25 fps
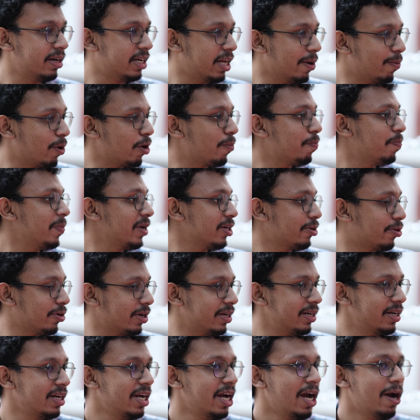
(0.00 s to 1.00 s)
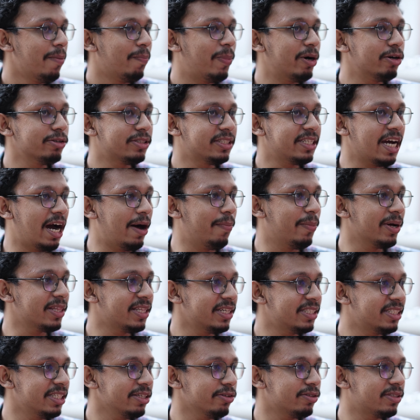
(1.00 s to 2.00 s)
ডেভেলপমেন্ট করা বা হচ্ছে
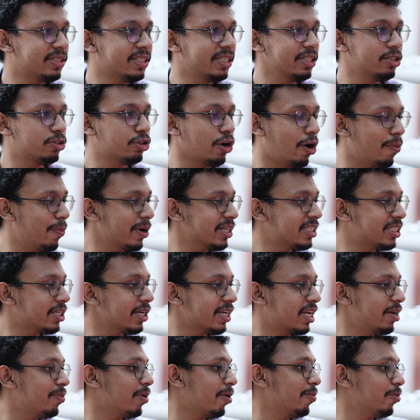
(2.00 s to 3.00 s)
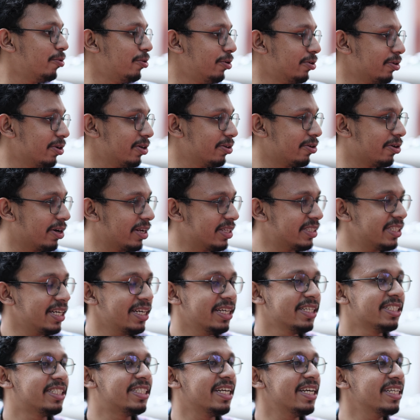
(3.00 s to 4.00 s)
আমাদের যে হচ্ছে সমাজকে কিভাবে উন্নয়ন করা
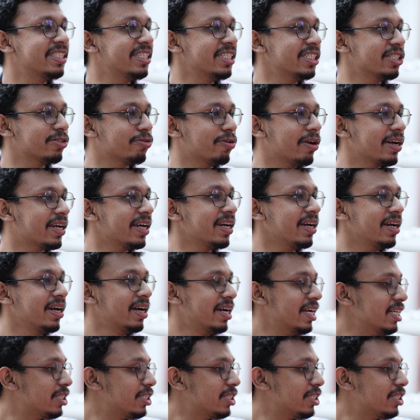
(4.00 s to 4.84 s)
যায় সেই জিনিসগুলোকে